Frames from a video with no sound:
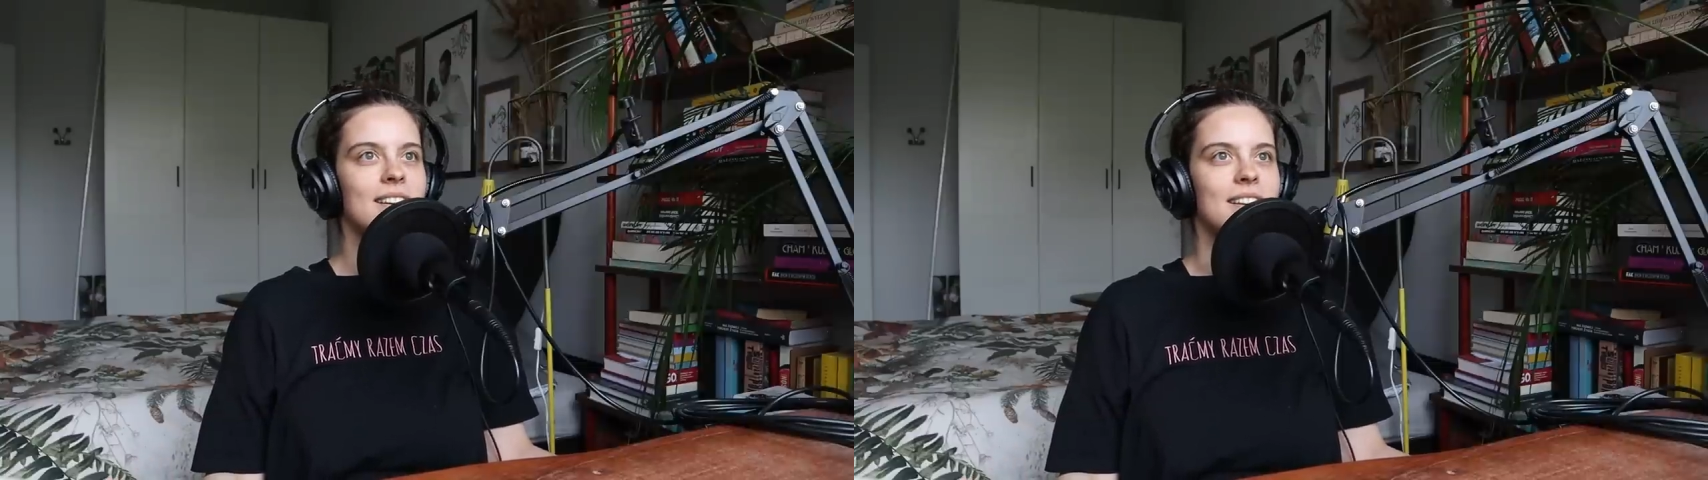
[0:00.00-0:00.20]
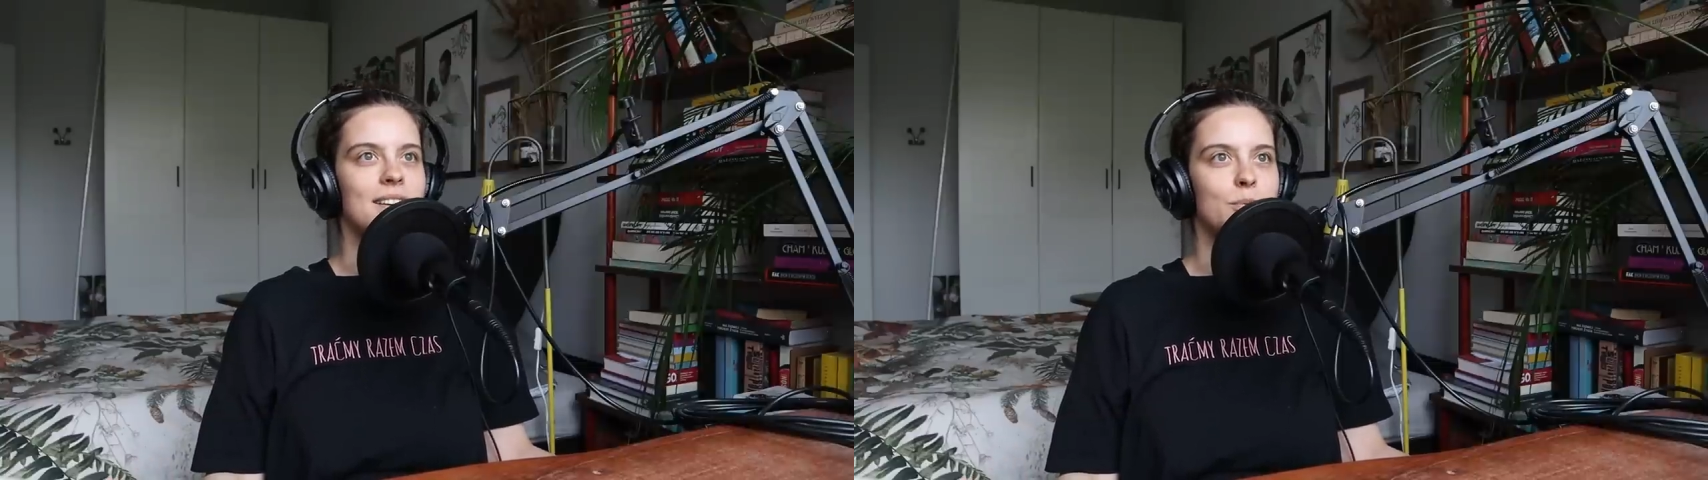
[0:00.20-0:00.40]

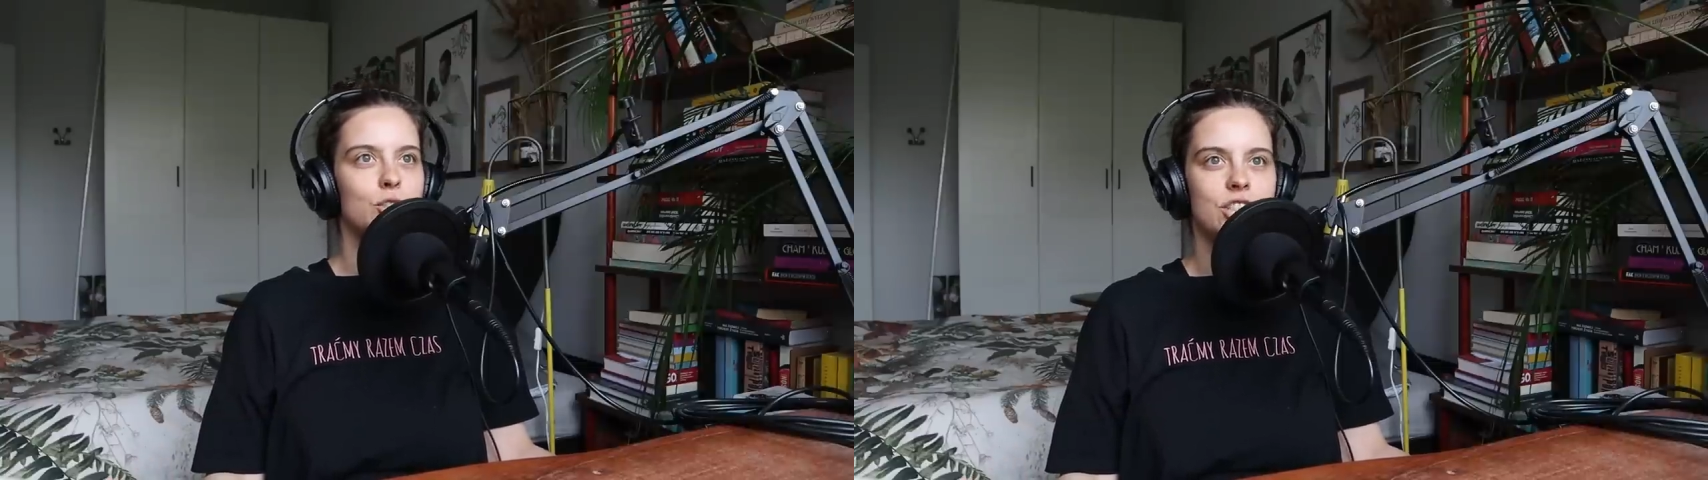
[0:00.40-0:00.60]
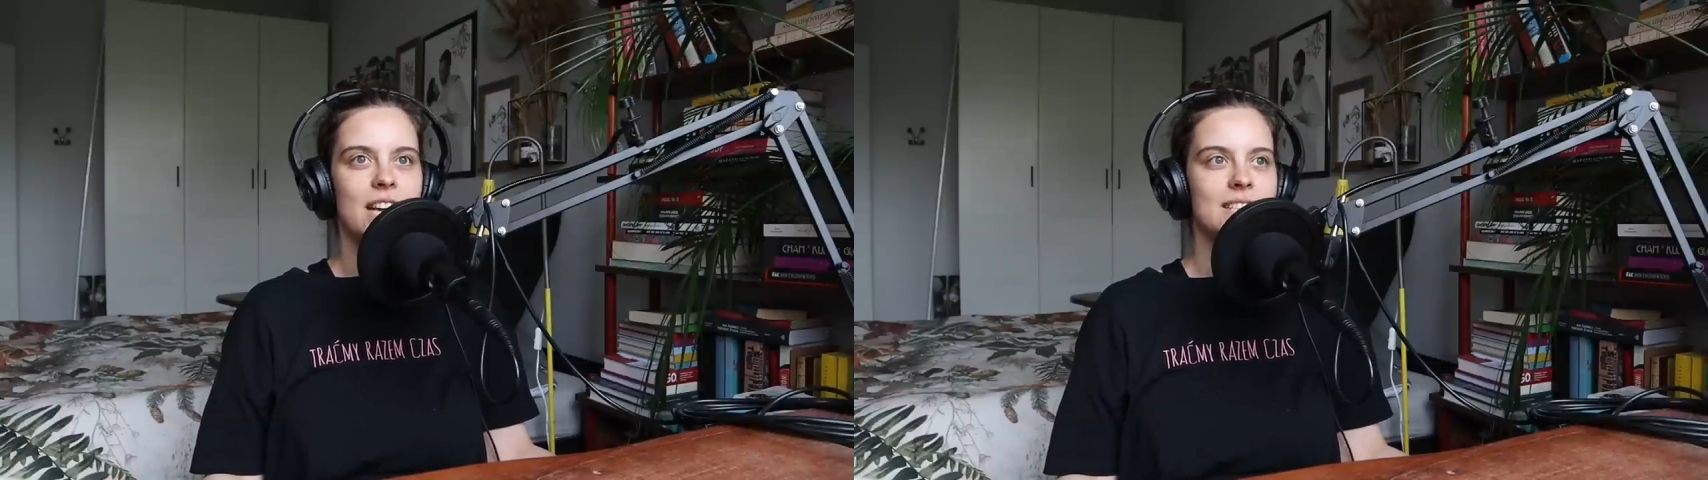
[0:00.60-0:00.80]
Y,
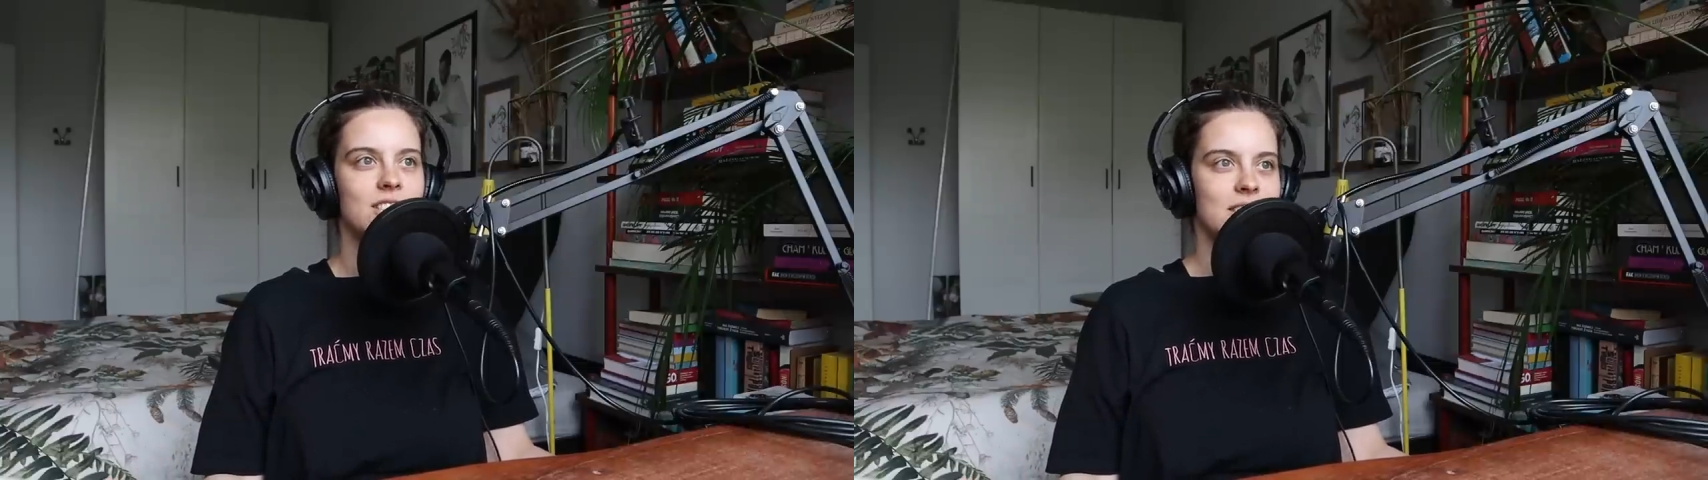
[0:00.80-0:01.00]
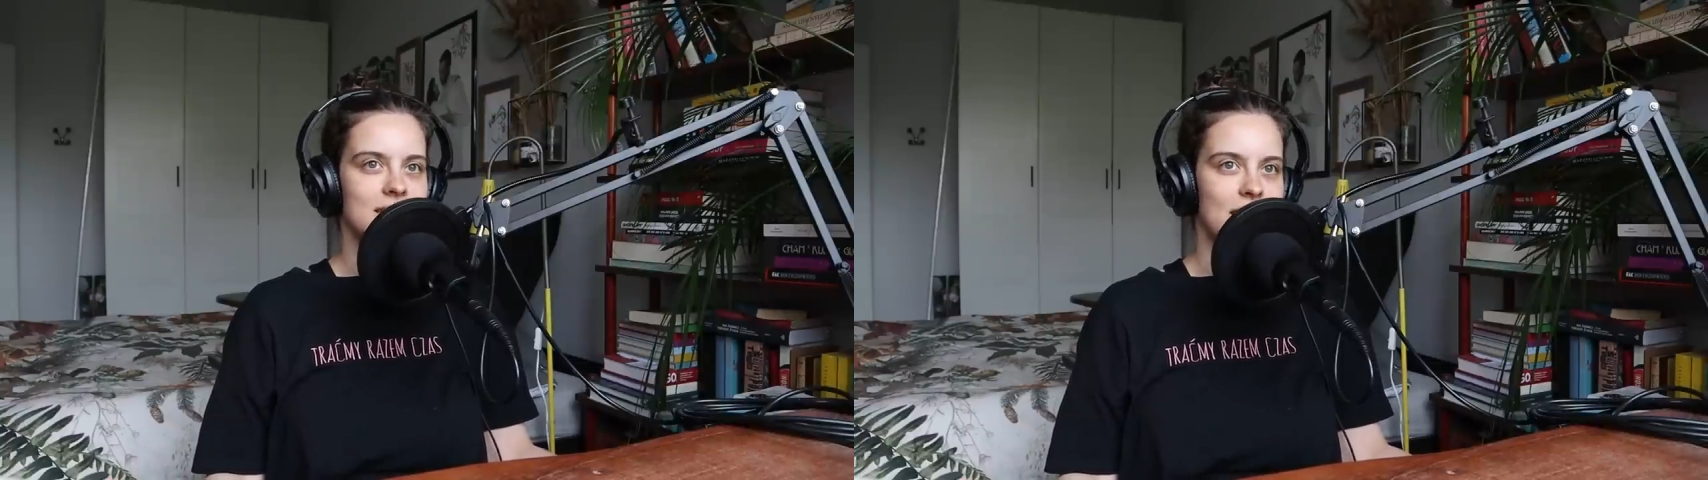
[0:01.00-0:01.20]

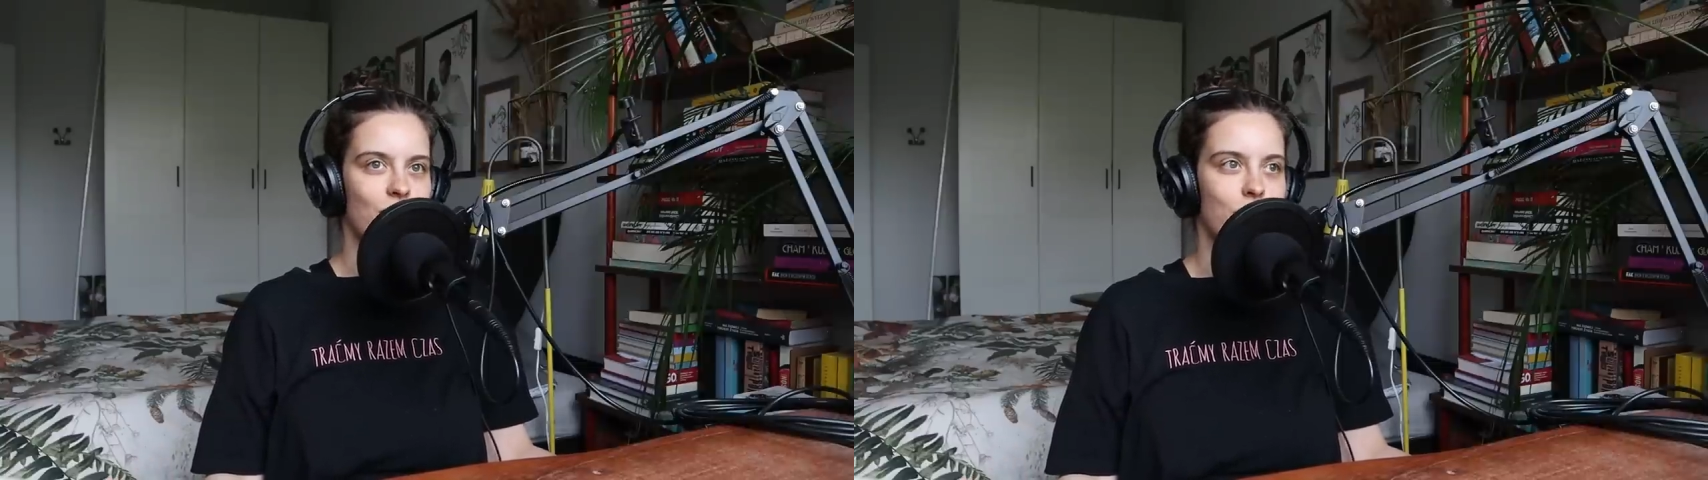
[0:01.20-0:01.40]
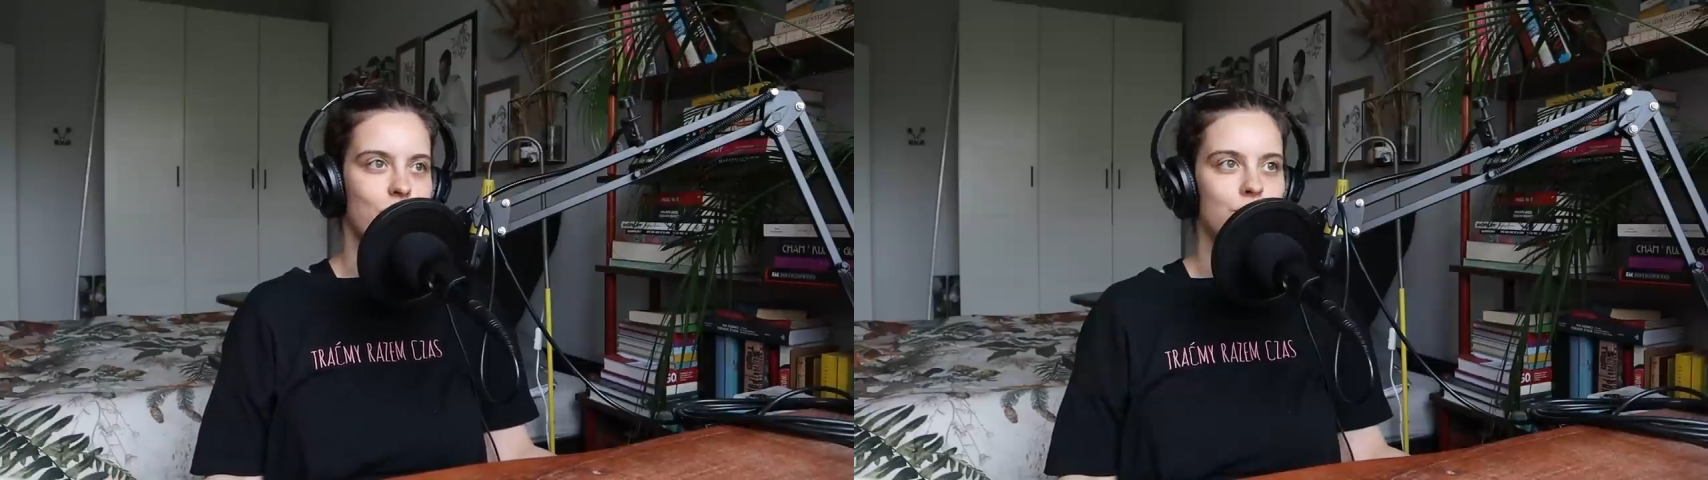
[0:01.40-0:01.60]
przyjaźni,
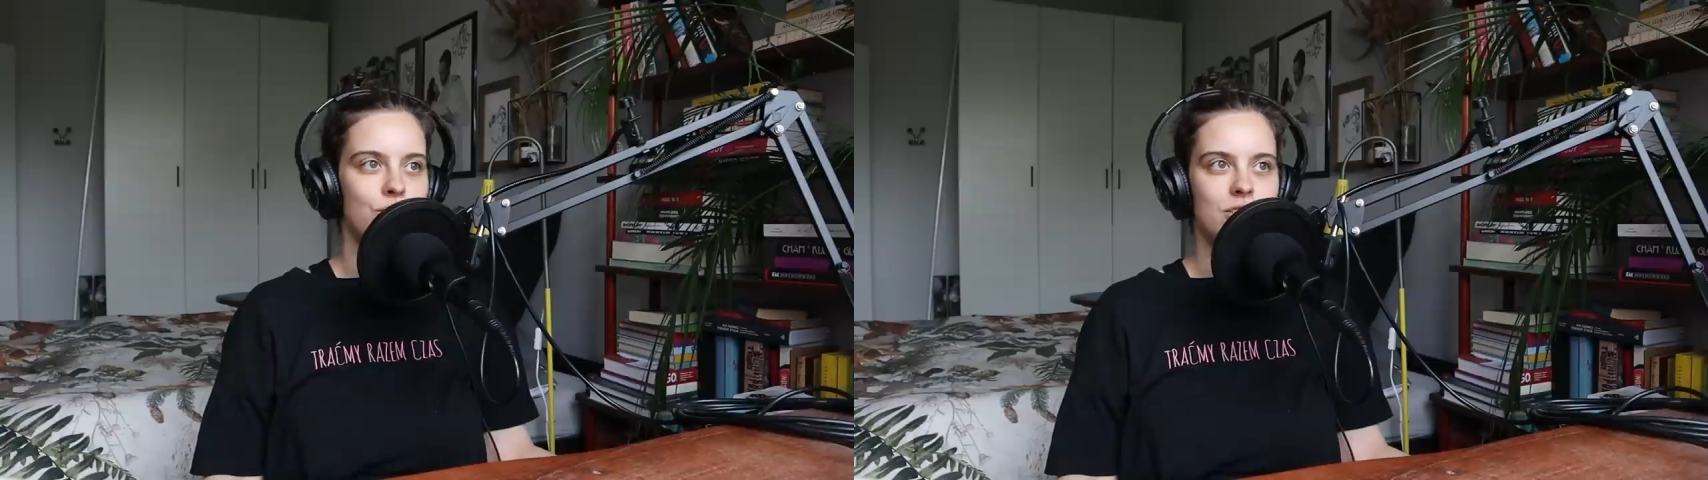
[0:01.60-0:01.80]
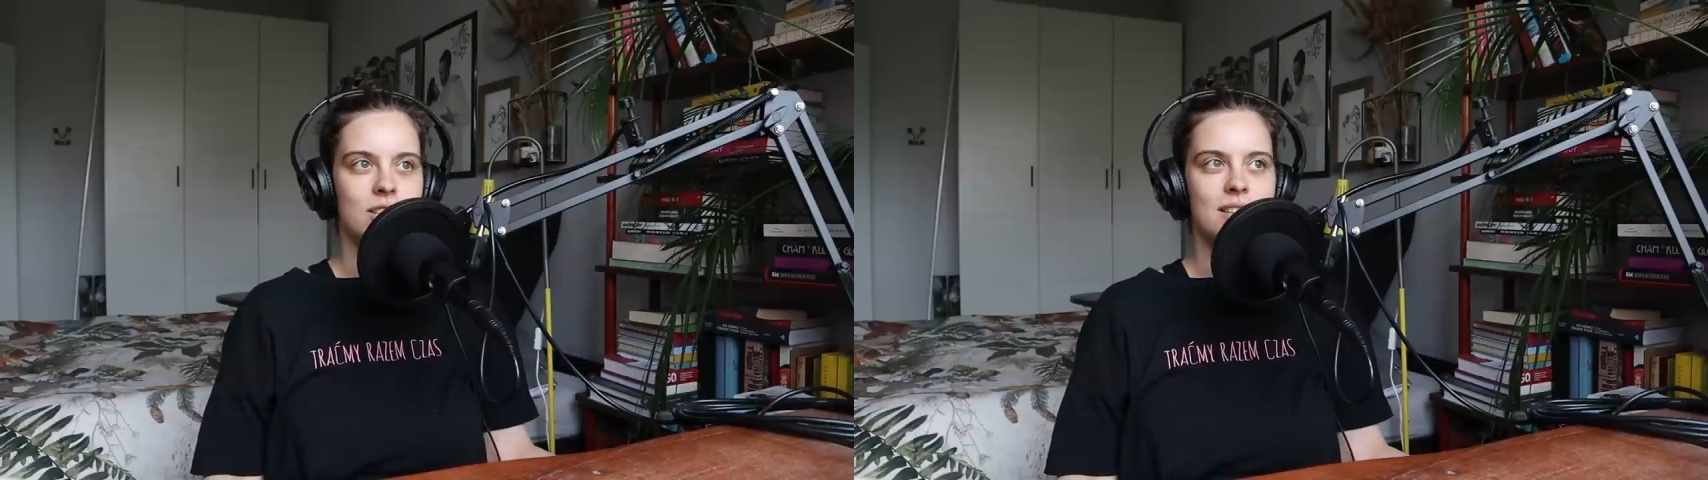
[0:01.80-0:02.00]

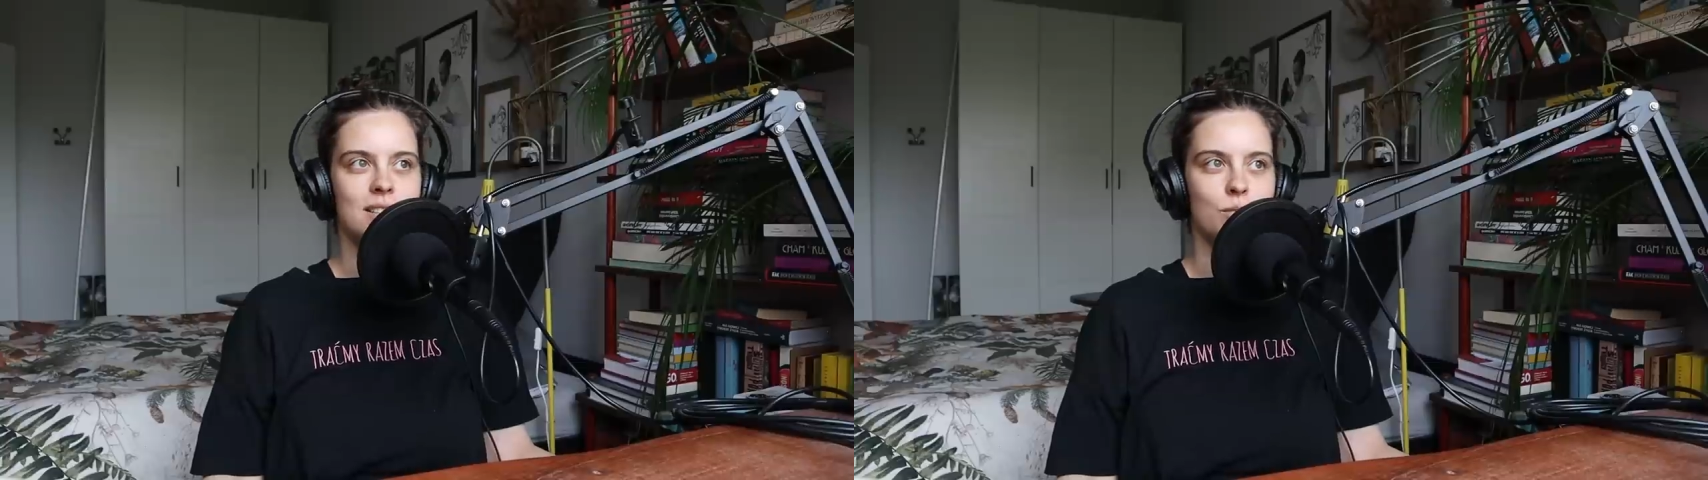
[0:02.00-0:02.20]
znajomości,